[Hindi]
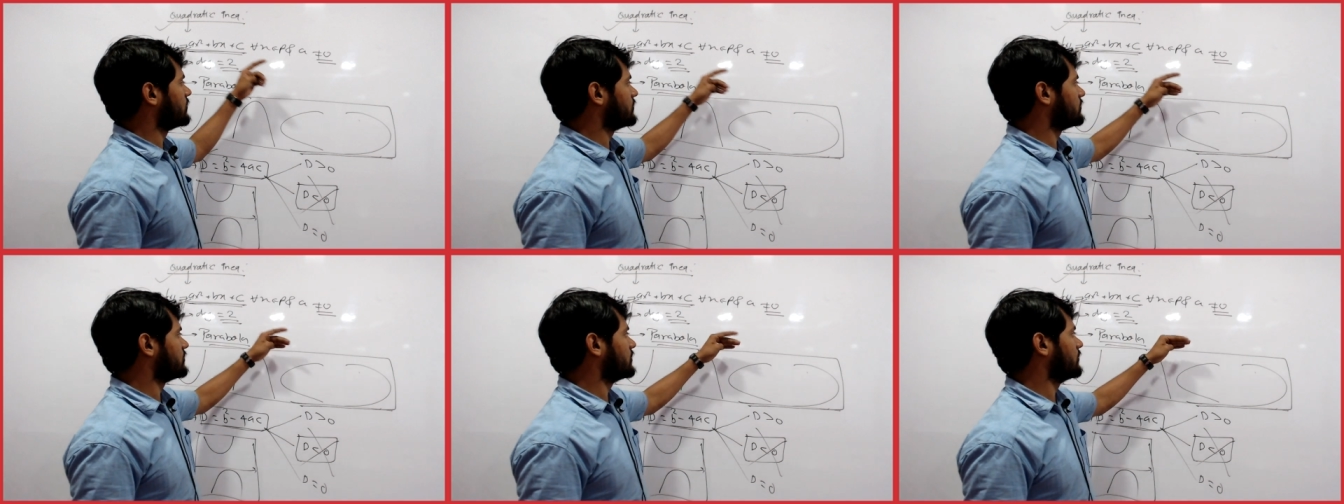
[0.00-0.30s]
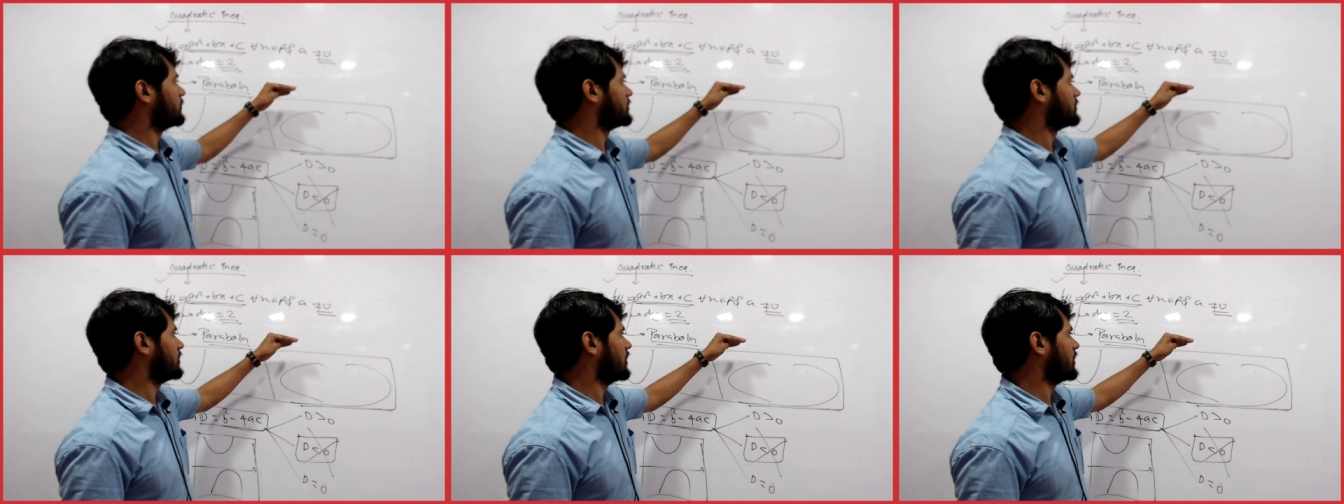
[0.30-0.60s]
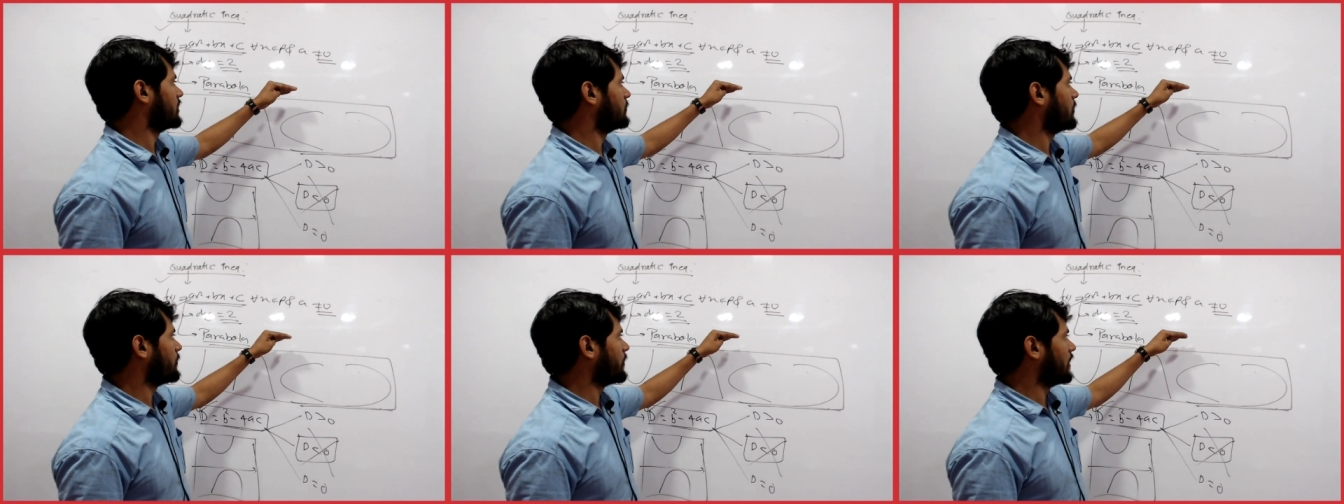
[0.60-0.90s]
समझना था
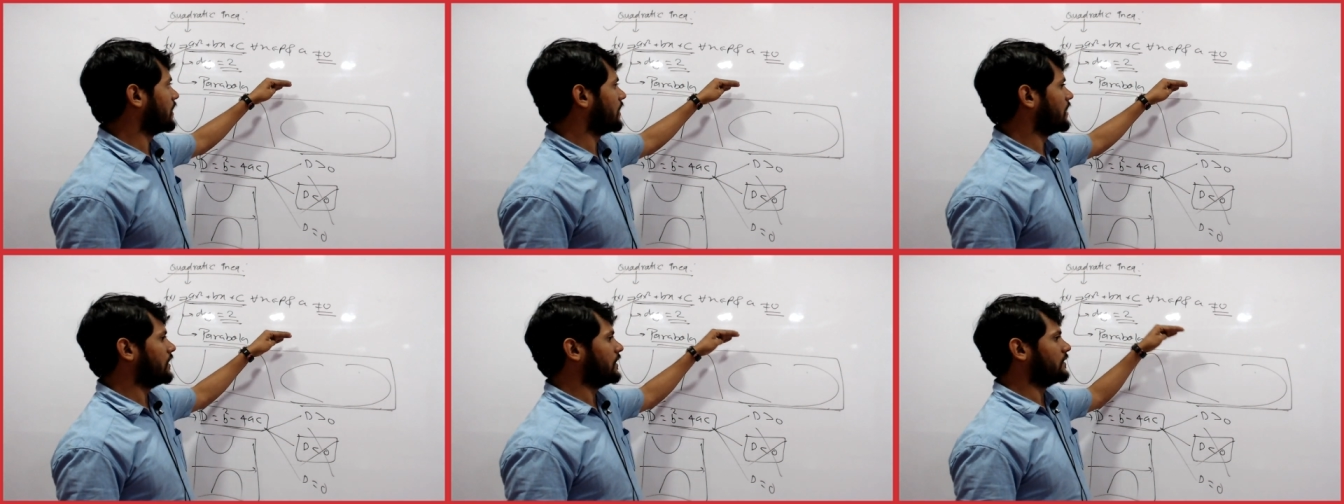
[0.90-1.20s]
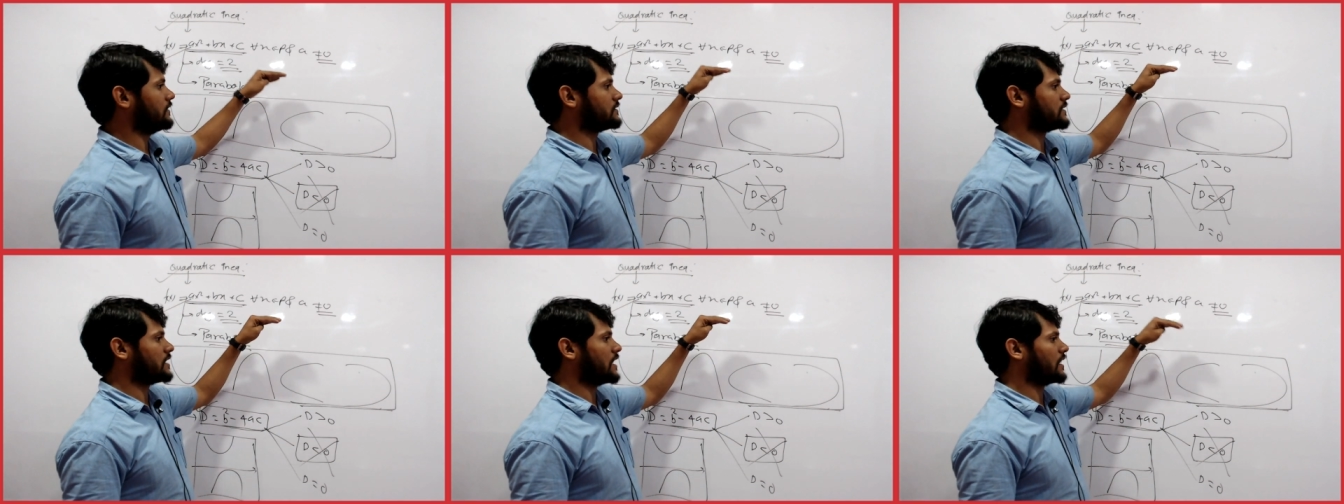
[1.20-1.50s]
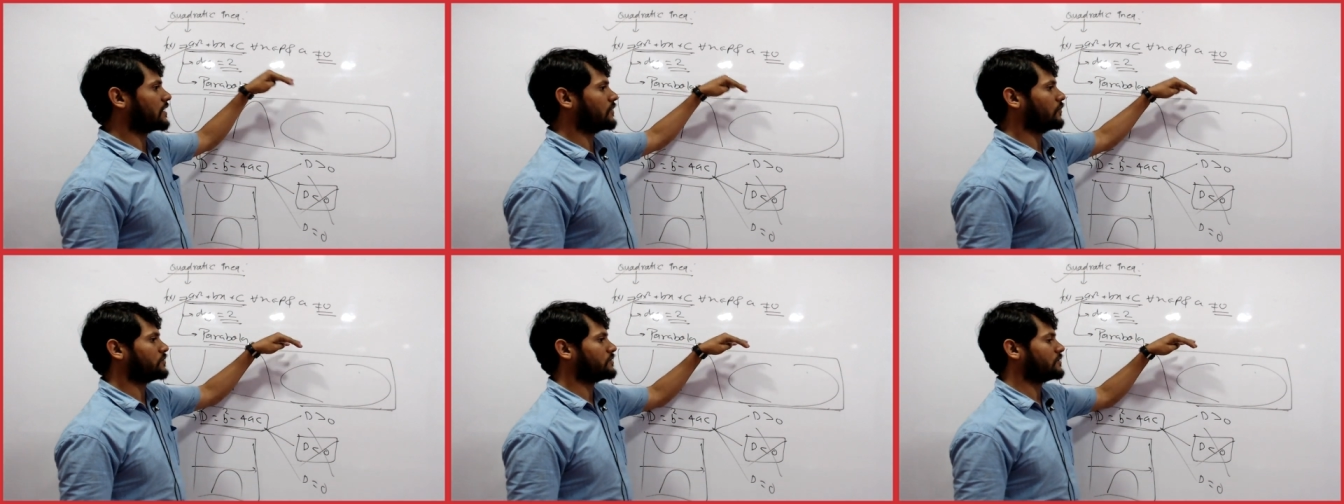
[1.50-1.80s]
हमें पहले स्टार्ट
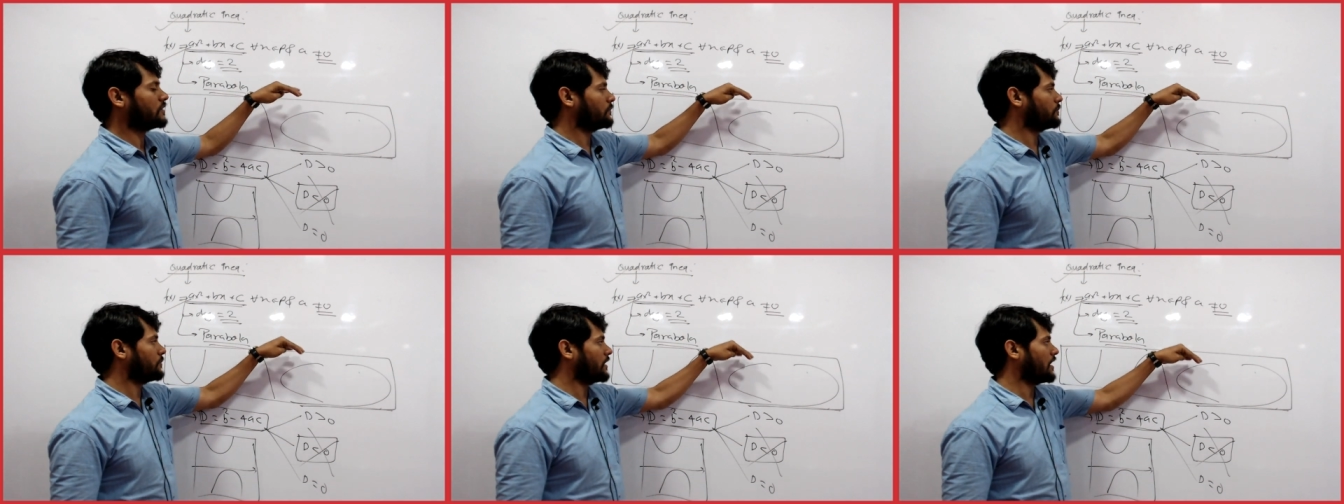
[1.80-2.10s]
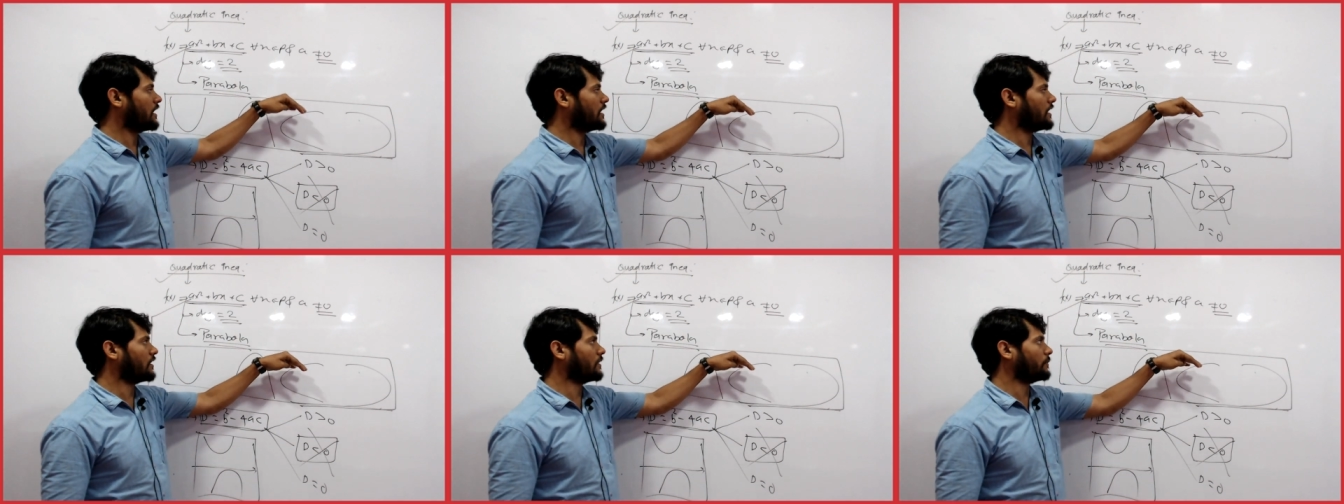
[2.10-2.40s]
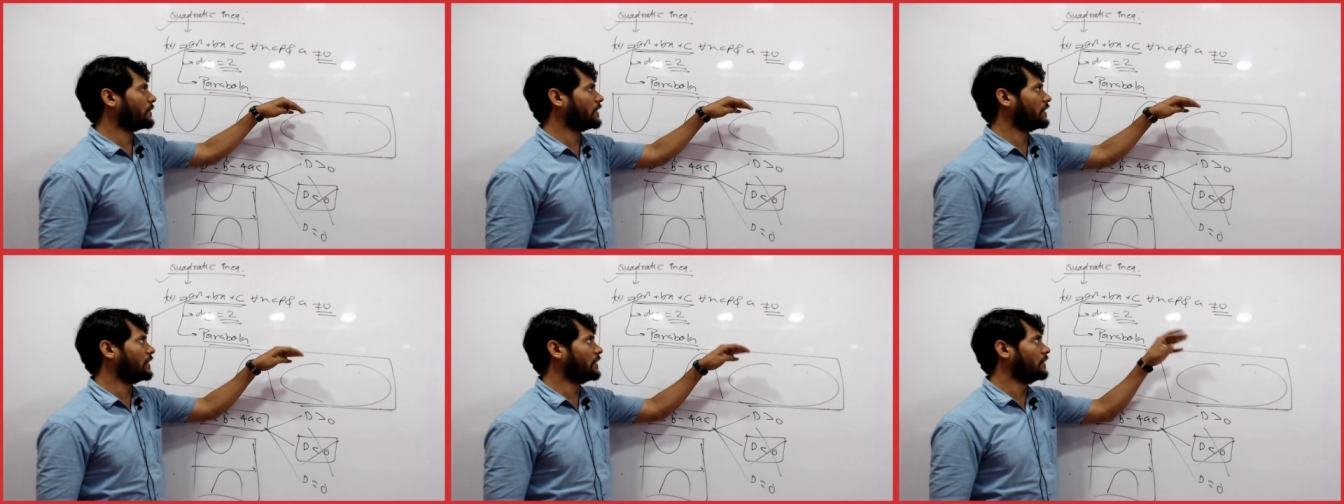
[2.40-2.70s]
क्वेश्चन पे आने के
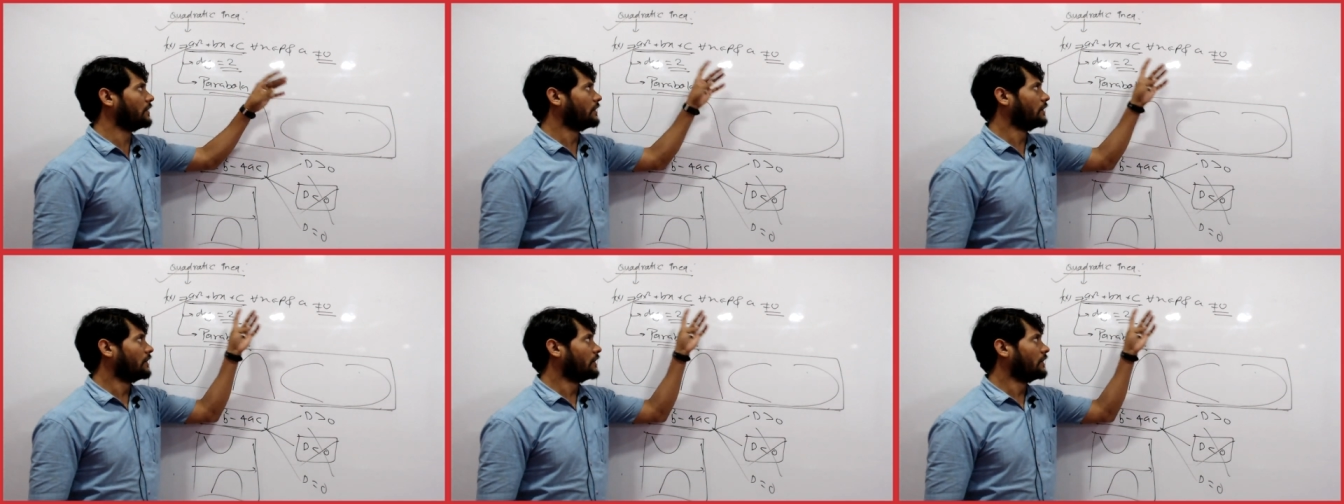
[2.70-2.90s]
पहले